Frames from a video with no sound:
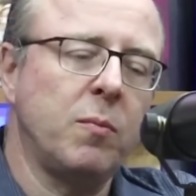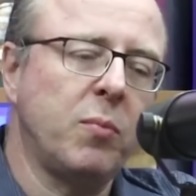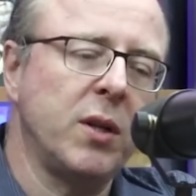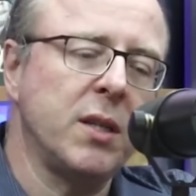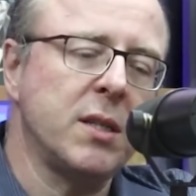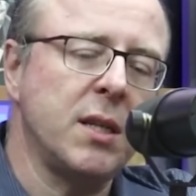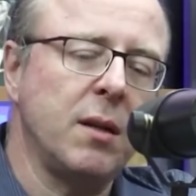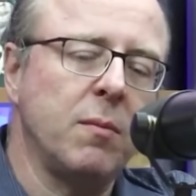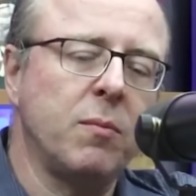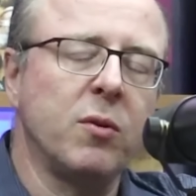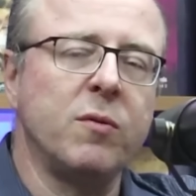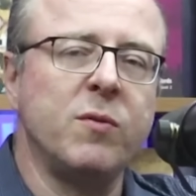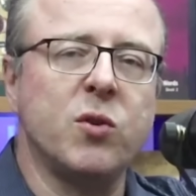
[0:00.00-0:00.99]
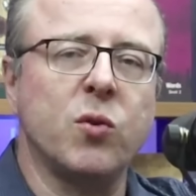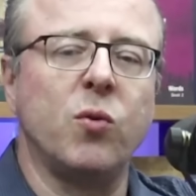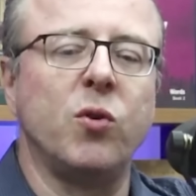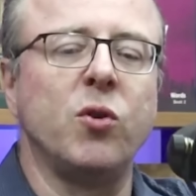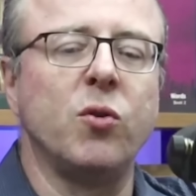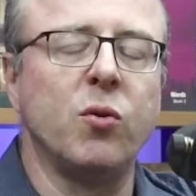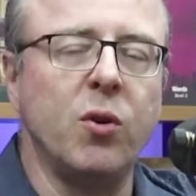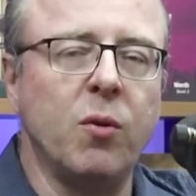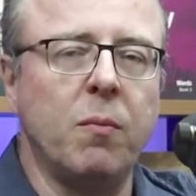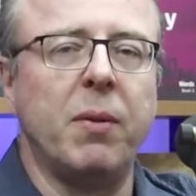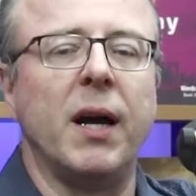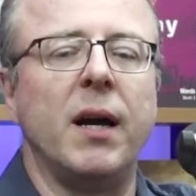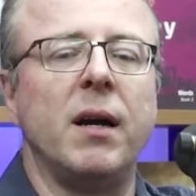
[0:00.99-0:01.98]
por exemplo, o Visconde do Rio
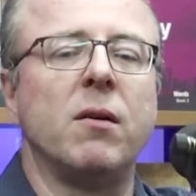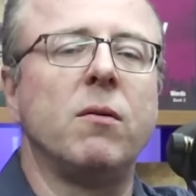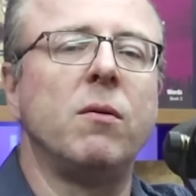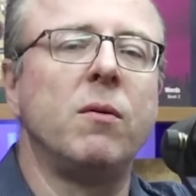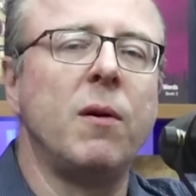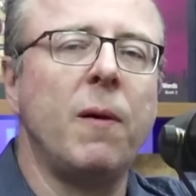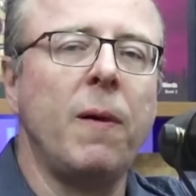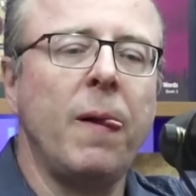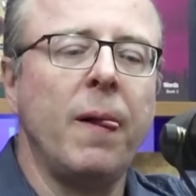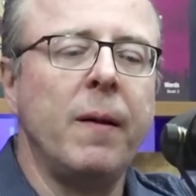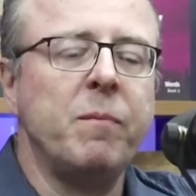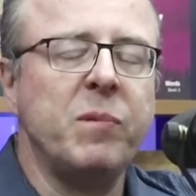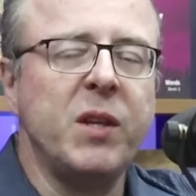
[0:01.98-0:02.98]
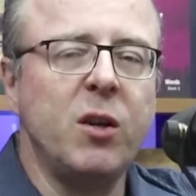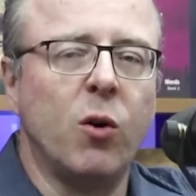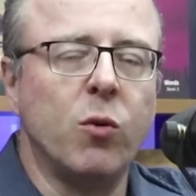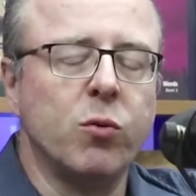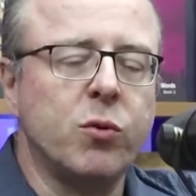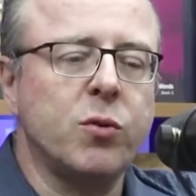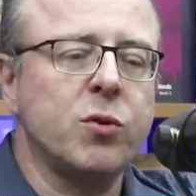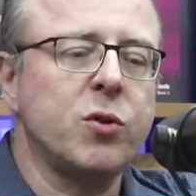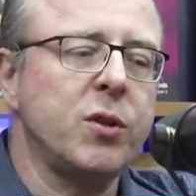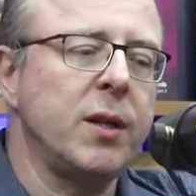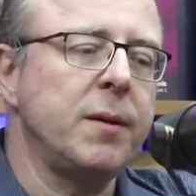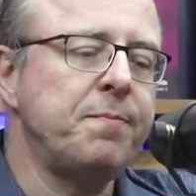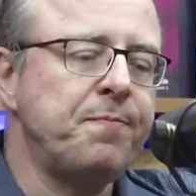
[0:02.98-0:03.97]
Branco e outros.
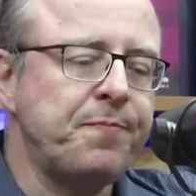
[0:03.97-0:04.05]
Né?